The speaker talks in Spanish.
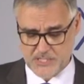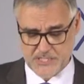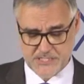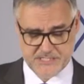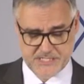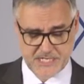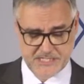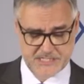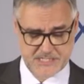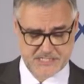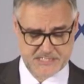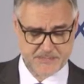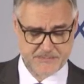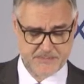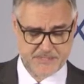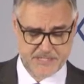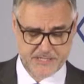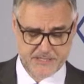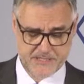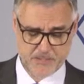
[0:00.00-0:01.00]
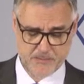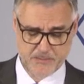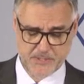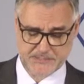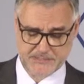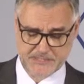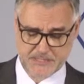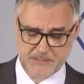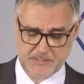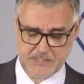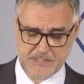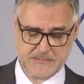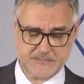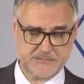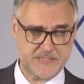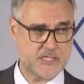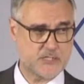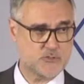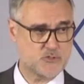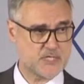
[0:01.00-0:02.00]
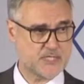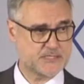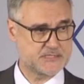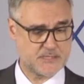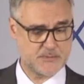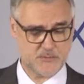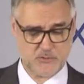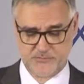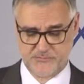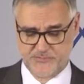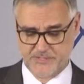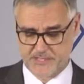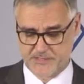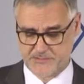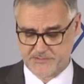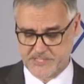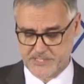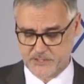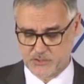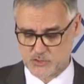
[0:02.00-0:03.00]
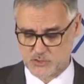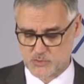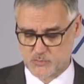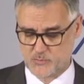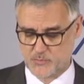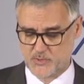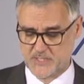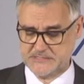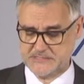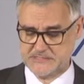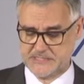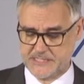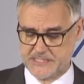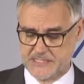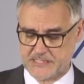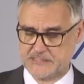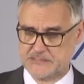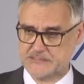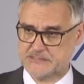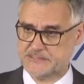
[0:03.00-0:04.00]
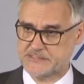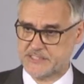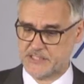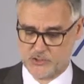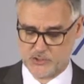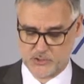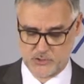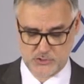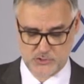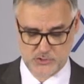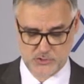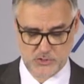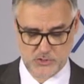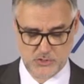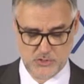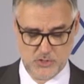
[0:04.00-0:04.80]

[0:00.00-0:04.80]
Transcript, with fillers: si existe evidencia objetiva de que sus activos financieros pueden tener deterioros,